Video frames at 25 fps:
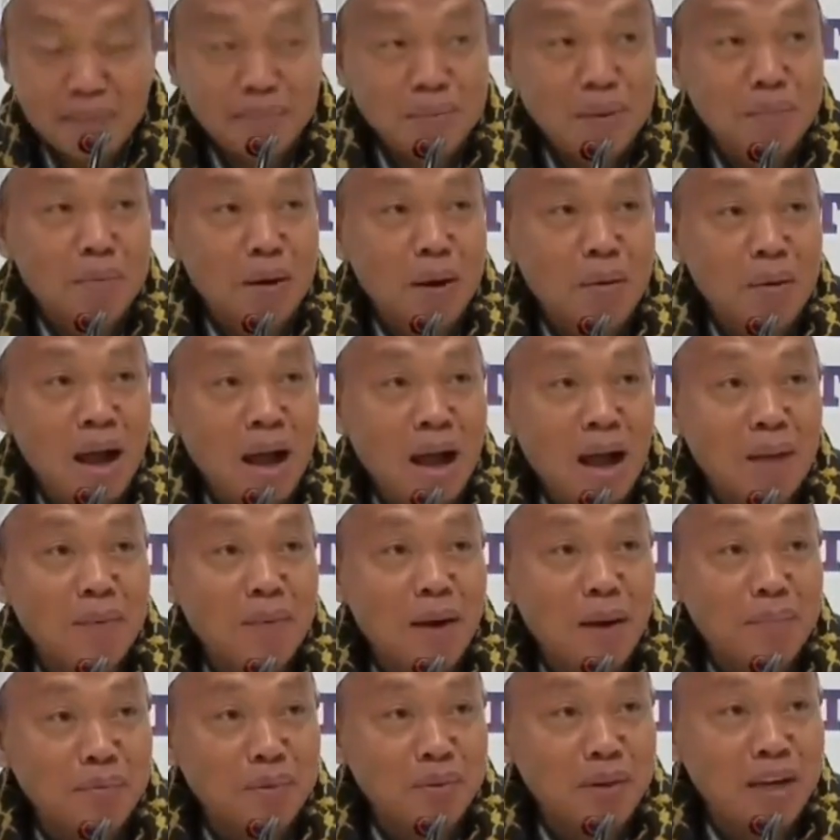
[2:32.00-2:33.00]
dan membawa
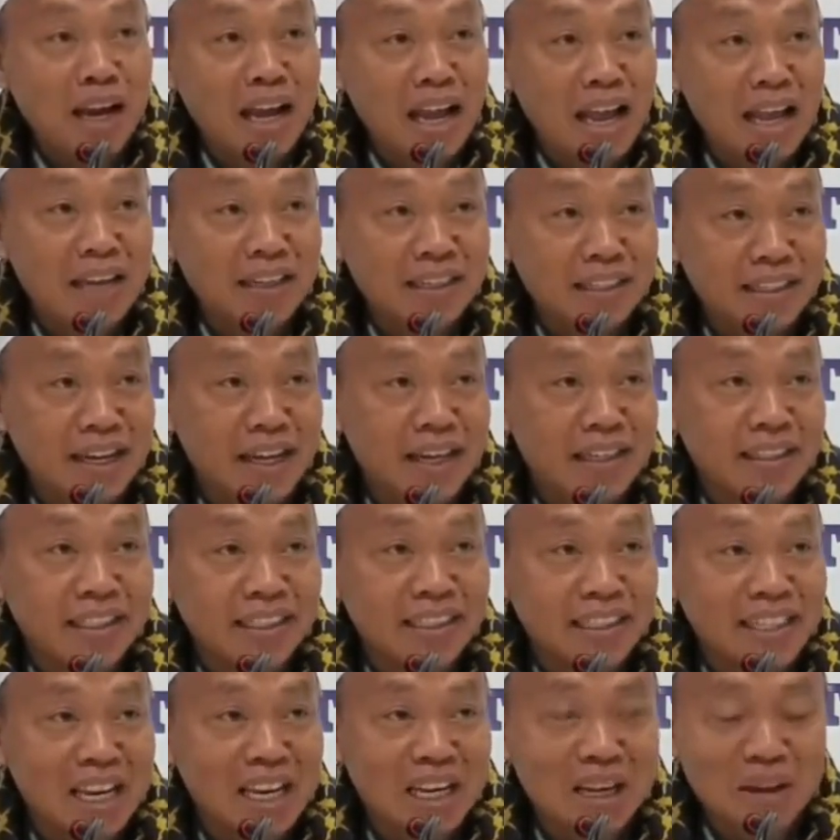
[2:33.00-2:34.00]
apapun yang ada
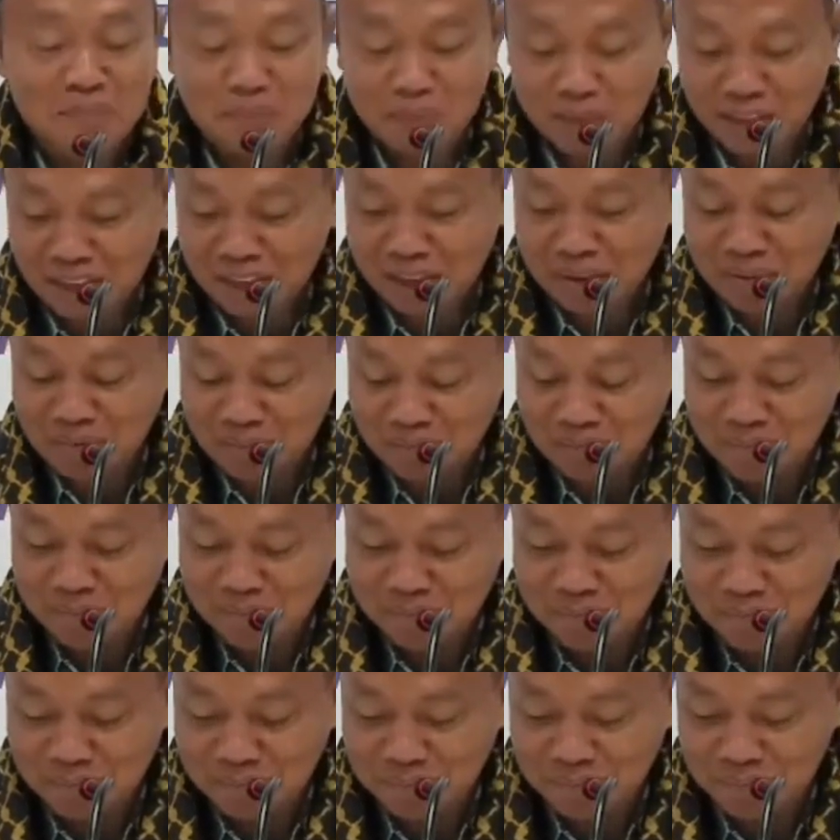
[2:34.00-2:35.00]
di dalamnya.
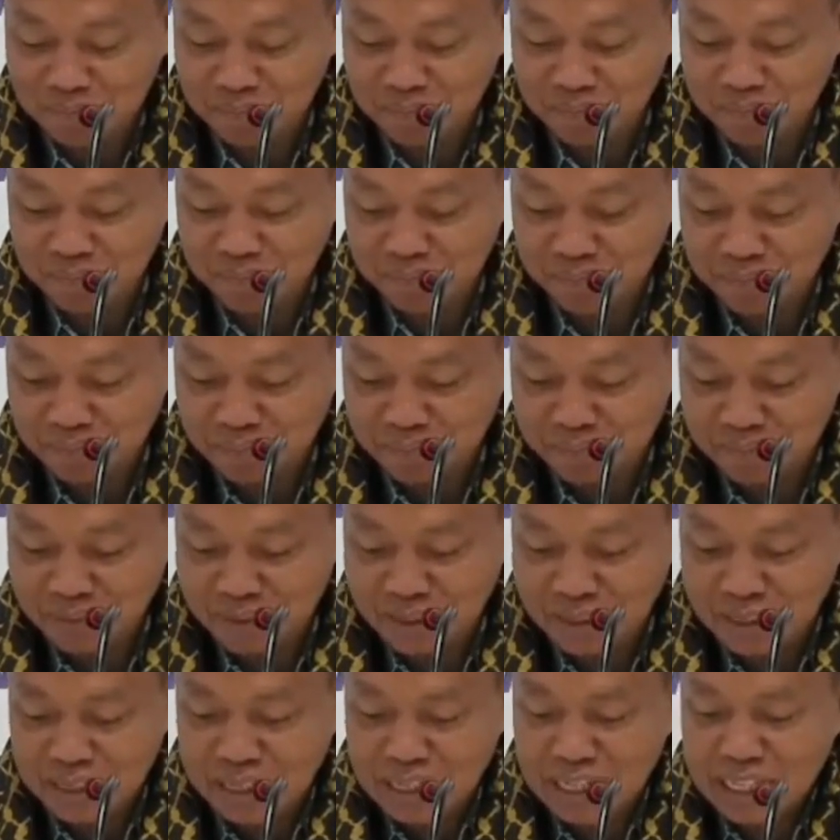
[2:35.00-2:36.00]
Hmm.
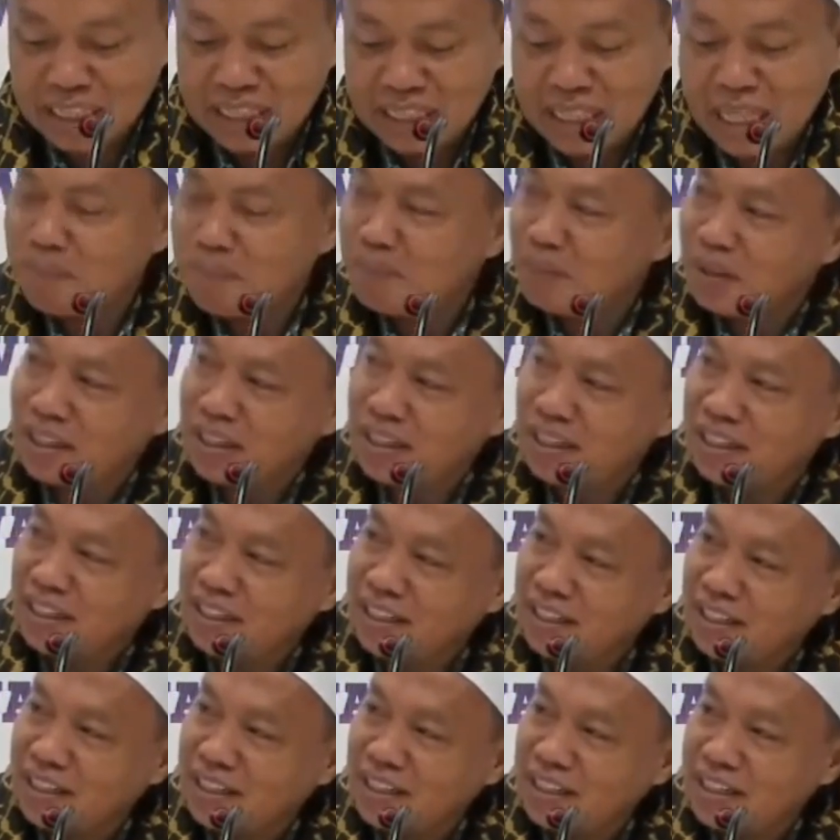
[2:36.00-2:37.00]
Tapi
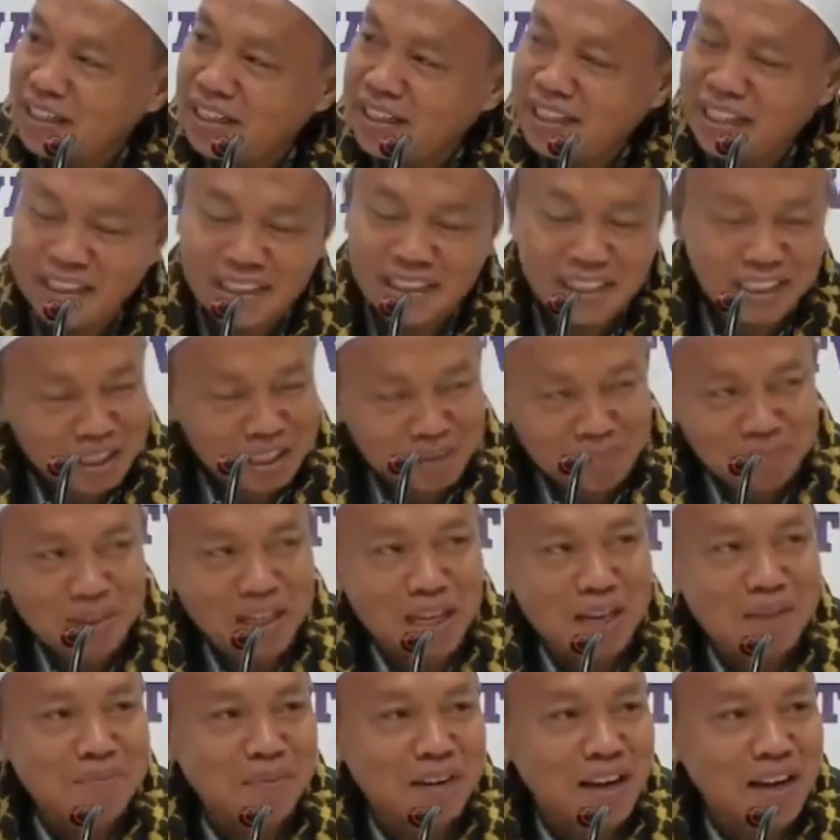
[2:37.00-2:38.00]
dia tetap
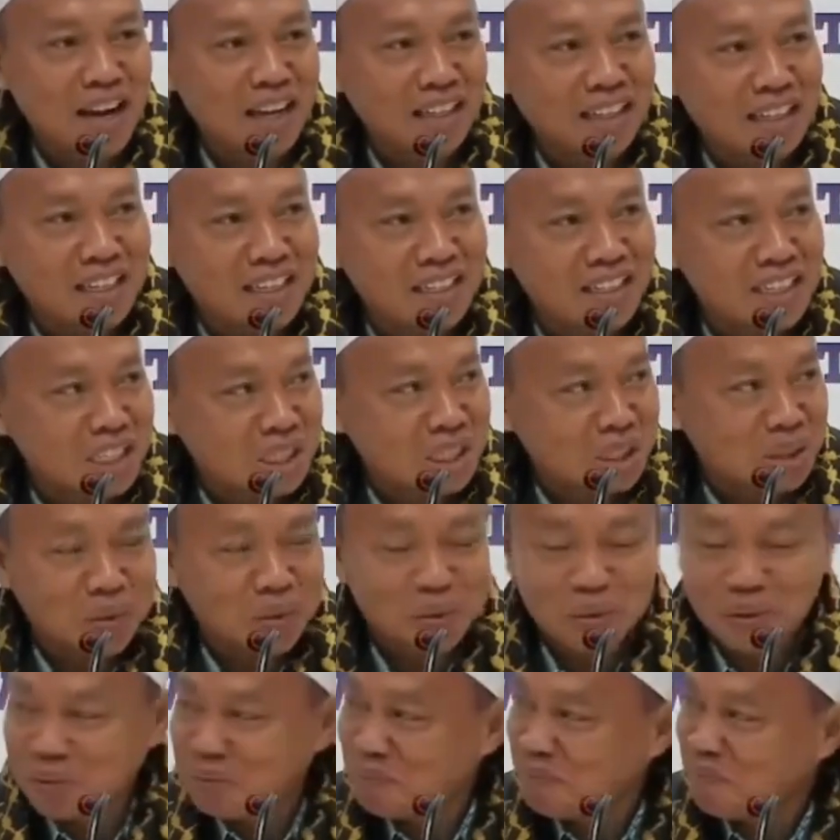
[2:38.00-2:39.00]
dalam keadaan
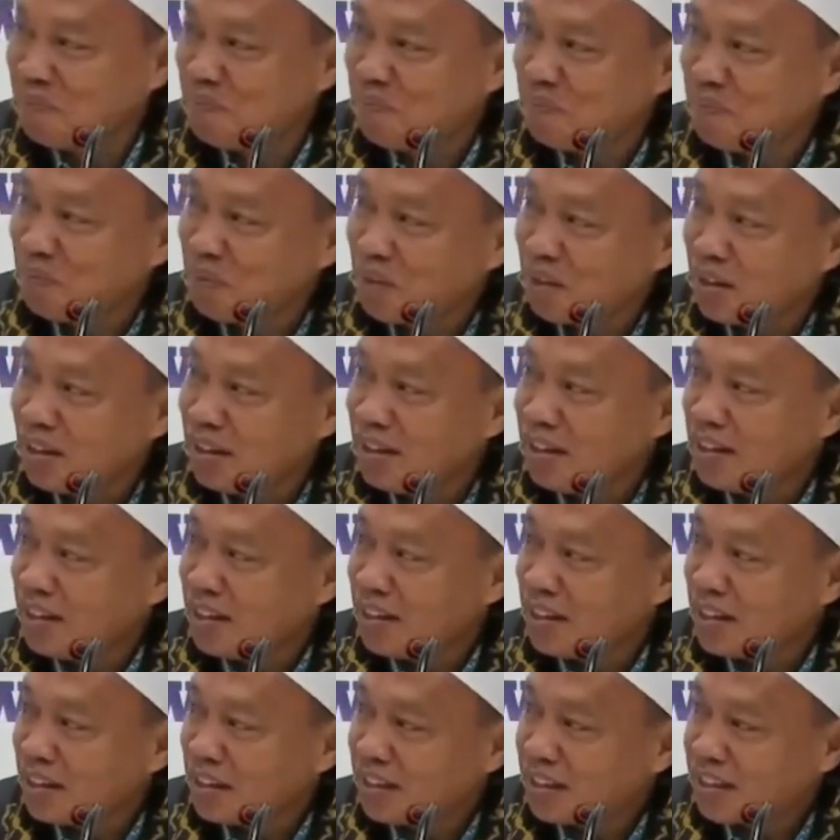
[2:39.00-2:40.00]
sejuk,
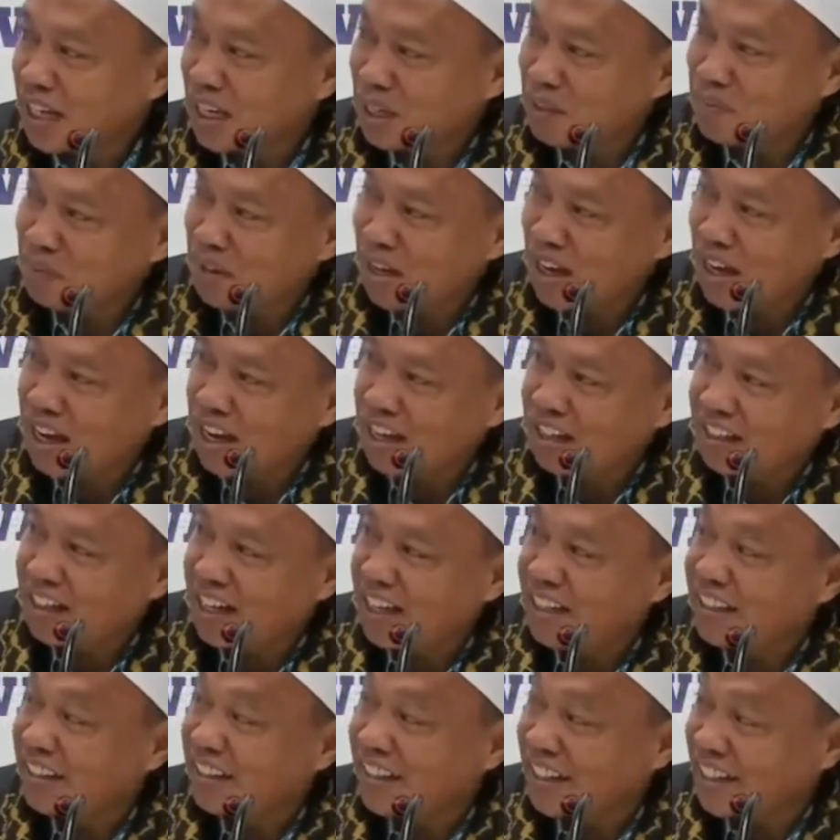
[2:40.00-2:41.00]
dalam
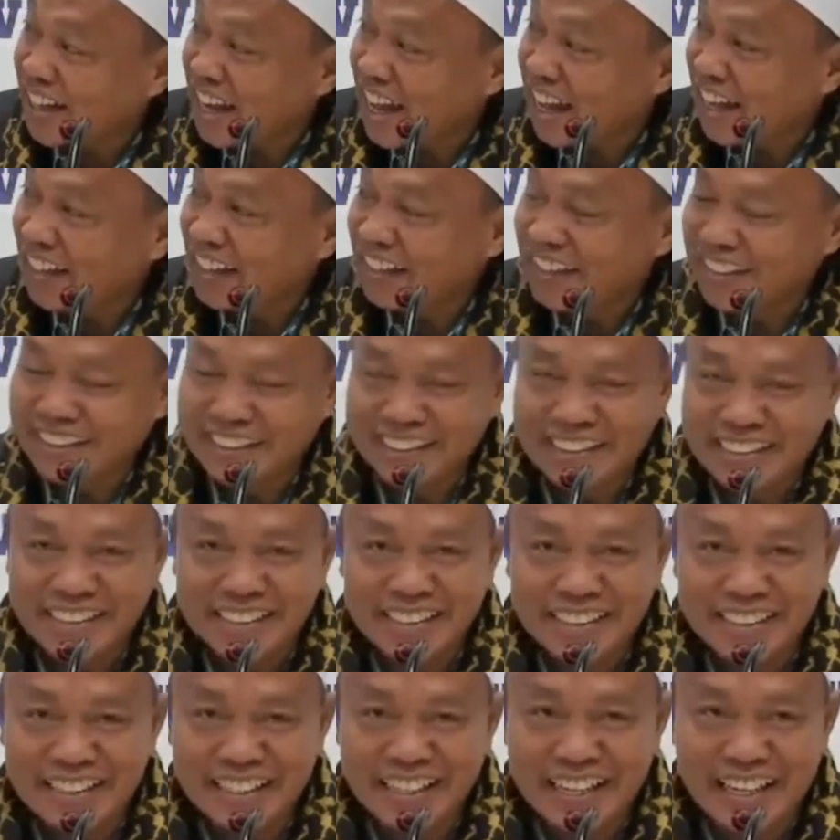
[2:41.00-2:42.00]
keadaan tenang.
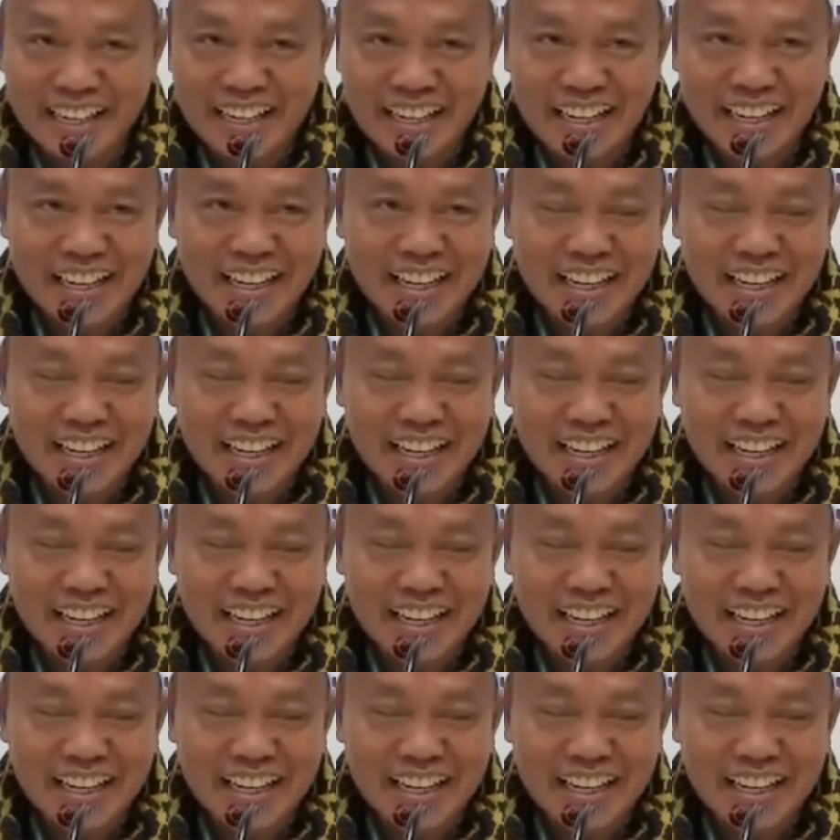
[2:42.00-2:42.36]
Ya.